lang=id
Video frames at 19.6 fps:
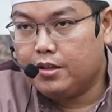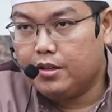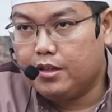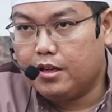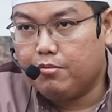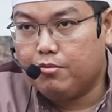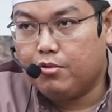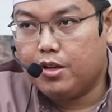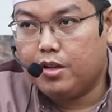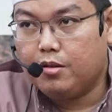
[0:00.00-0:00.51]

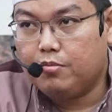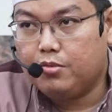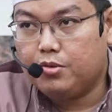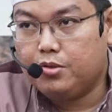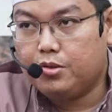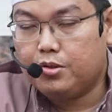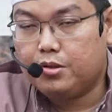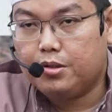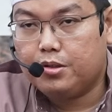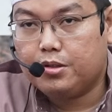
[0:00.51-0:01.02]
yang mulai
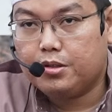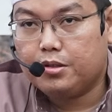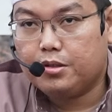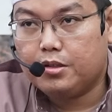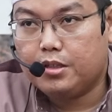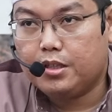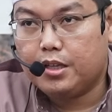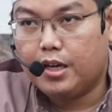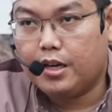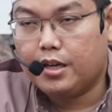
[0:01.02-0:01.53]
muncul
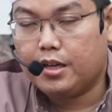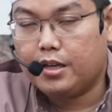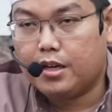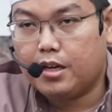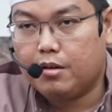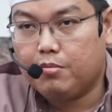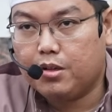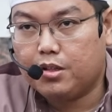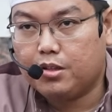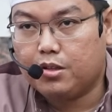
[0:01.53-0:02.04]
di
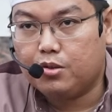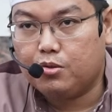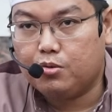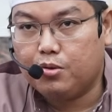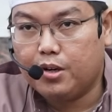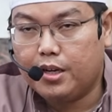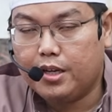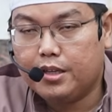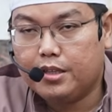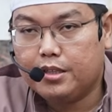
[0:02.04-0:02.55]
akhir abad
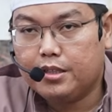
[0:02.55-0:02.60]
kedua